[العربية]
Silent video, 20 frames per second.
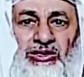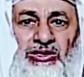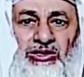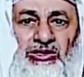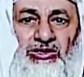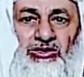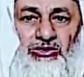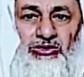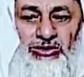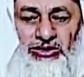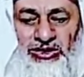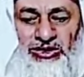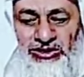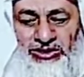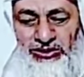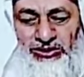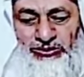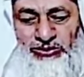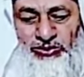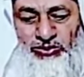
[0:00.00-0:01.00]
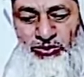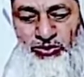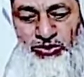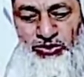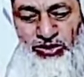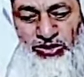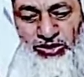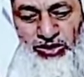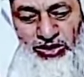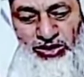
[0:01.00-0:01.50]
سئل النبي
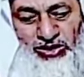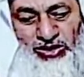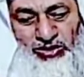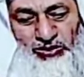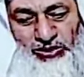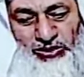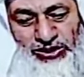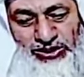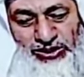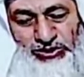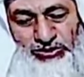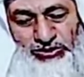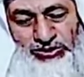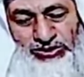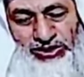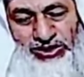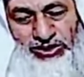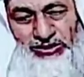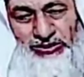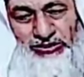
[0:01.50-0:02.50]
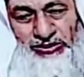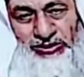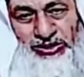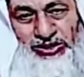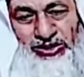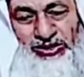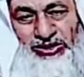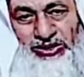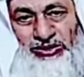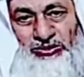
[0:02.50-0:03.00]
صلى الله عليه وسلم من
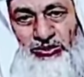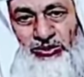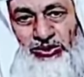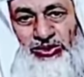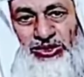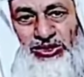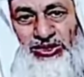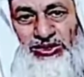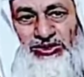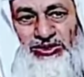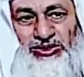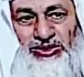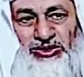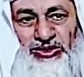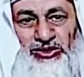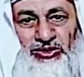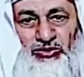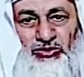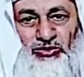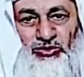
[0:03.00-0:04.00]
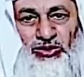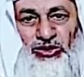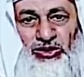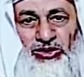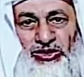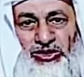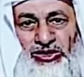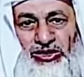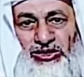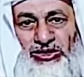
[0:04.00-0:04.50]
أكرم الناس يا رسول
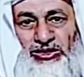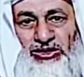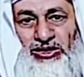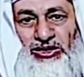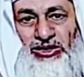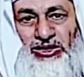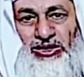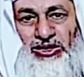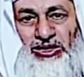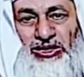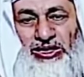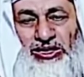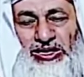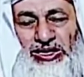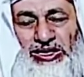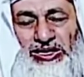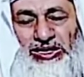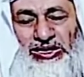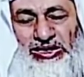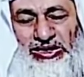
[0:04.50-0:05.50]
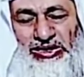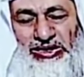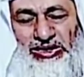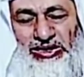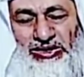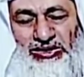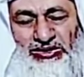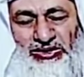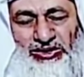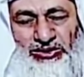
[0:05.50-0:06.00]
الله قال
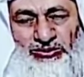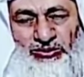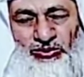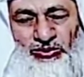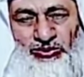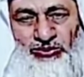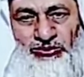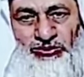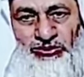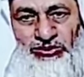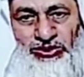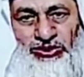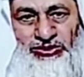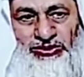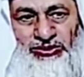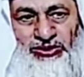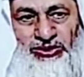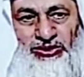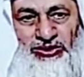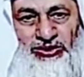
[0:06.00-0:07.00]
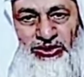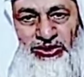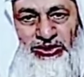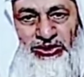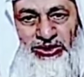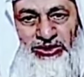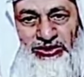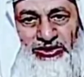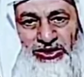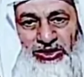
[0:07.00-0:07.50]
أكرمهم عند الله
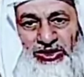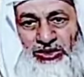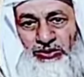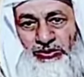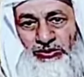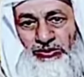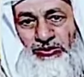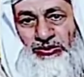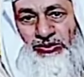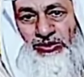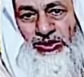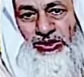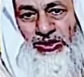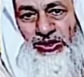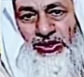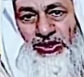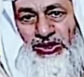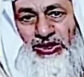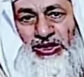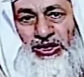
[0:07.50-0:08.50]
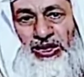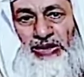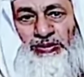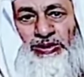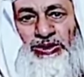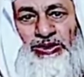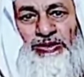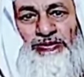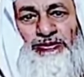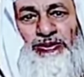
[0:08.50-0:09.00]
أتقاهم أما
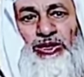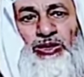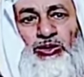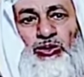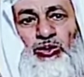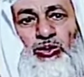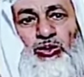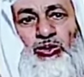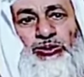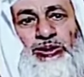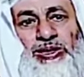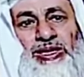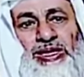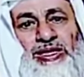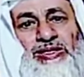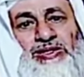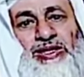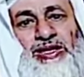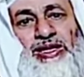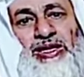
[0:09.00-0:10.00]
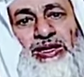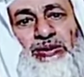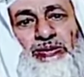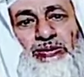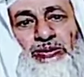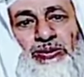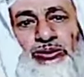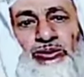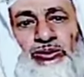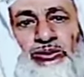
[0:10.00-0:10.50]
التفاخر بالأحساب
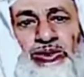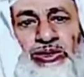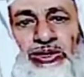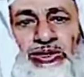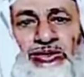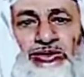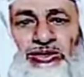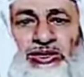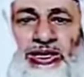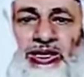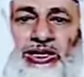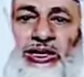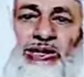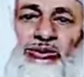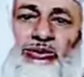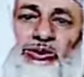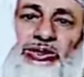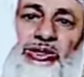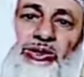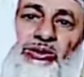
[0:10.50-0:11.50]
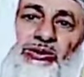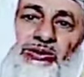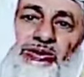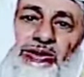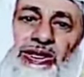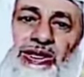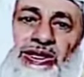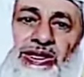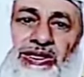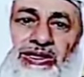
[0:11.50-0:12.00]
والأنساب ونحو
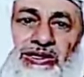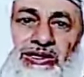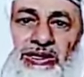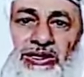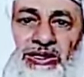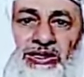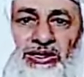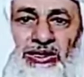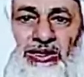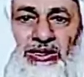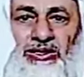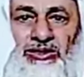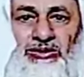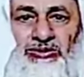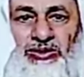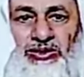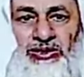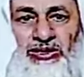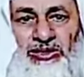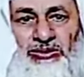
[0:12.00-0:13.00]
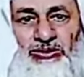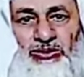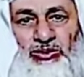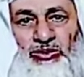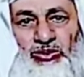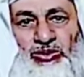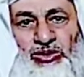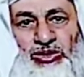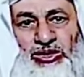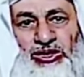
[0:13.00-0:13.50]
ذلك فالنبي
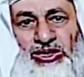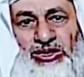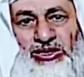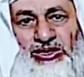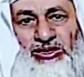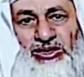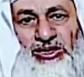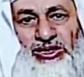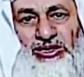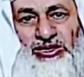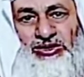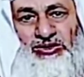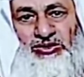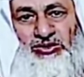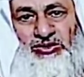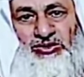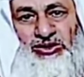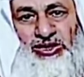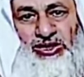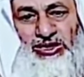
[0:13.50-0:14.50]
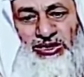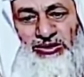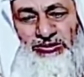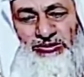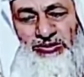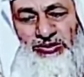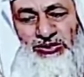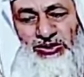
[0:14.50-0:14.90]
قال عليه الصلاة والسلام